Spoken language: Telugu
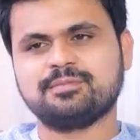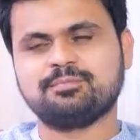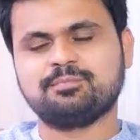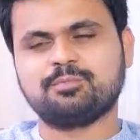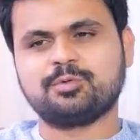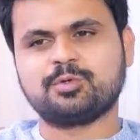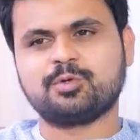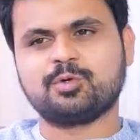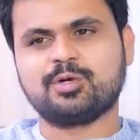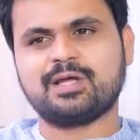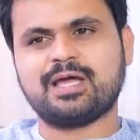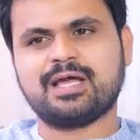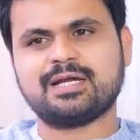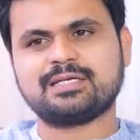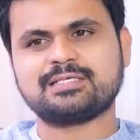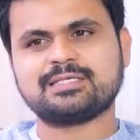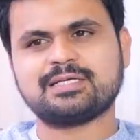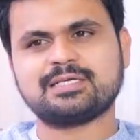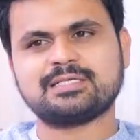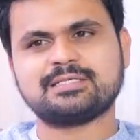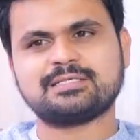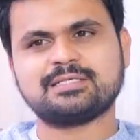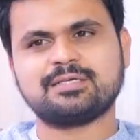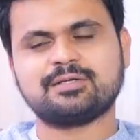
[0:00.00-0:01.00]
ఇప్పుడు కూడా యాక్ట్
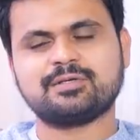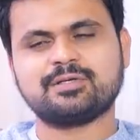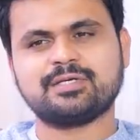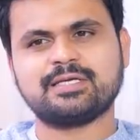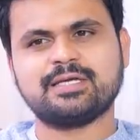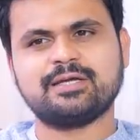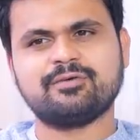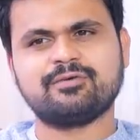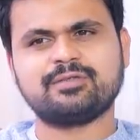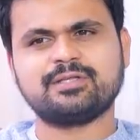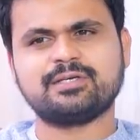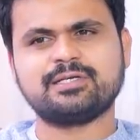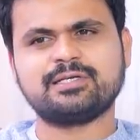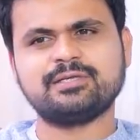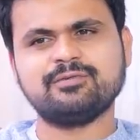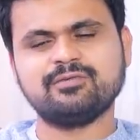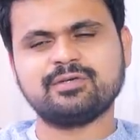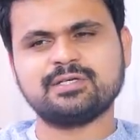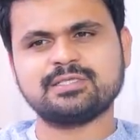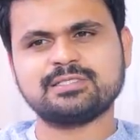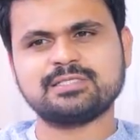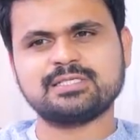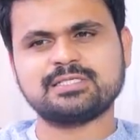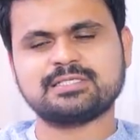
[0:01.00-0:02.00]
చేస్తున్నారు ఏమన్నా
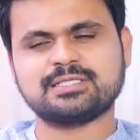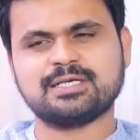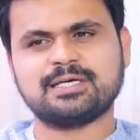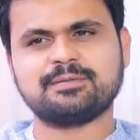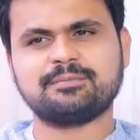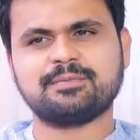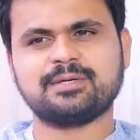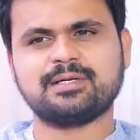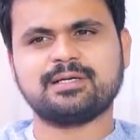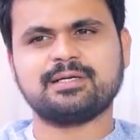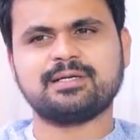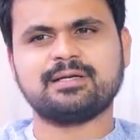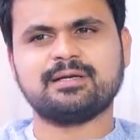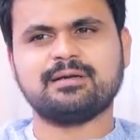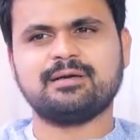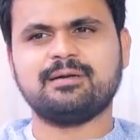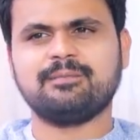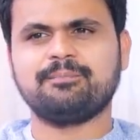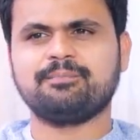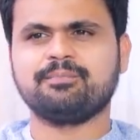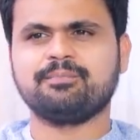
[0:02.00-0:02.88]
డిఫరెన్సెస్ కనపడ్డాయా